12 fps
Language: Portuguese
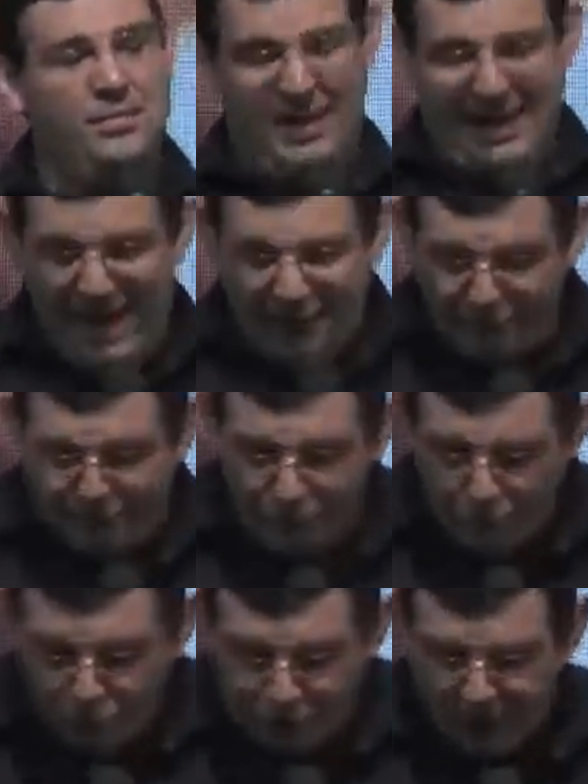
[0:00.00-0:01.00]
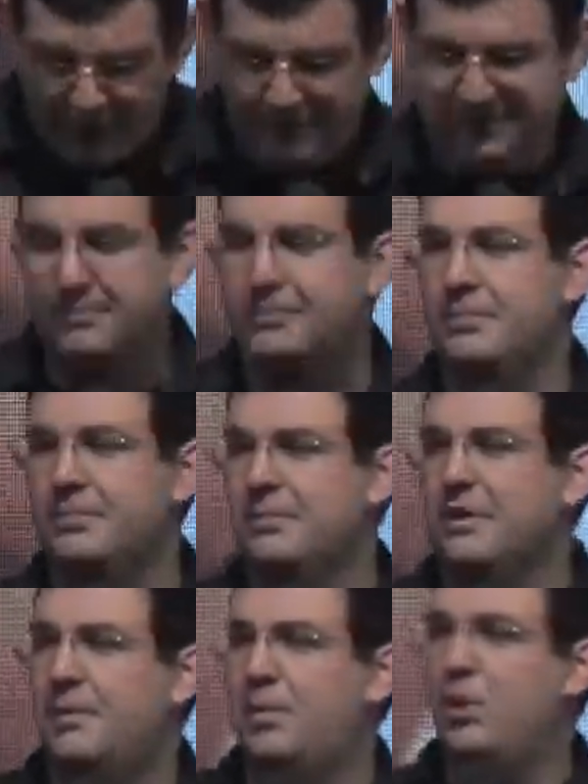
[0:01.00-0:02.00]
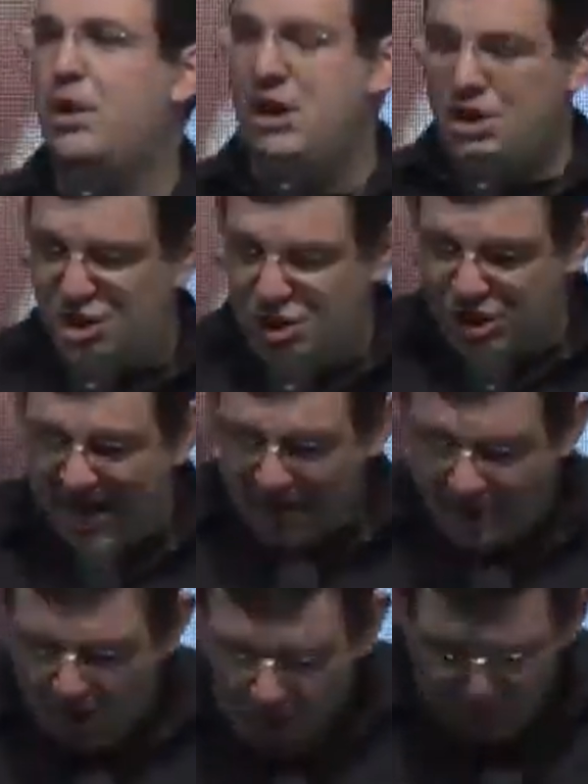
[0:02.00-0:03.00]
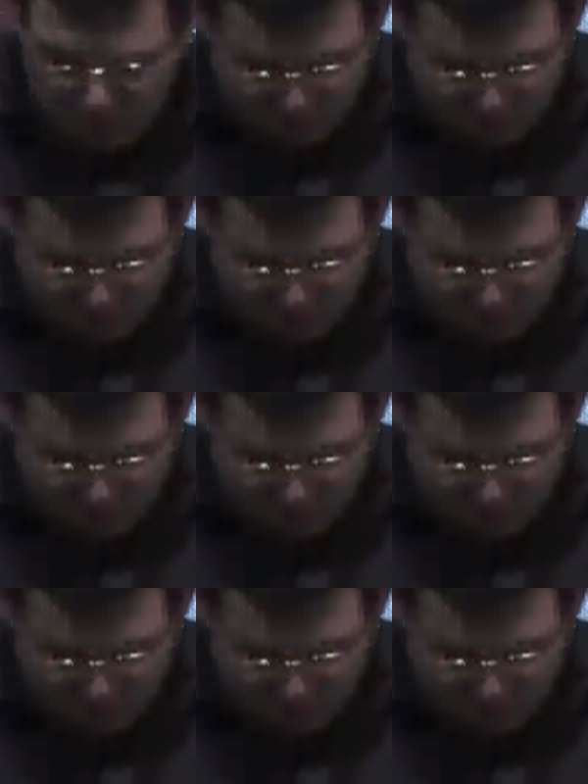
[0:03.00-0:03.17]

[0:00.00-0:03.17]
e refulja, porque chegou a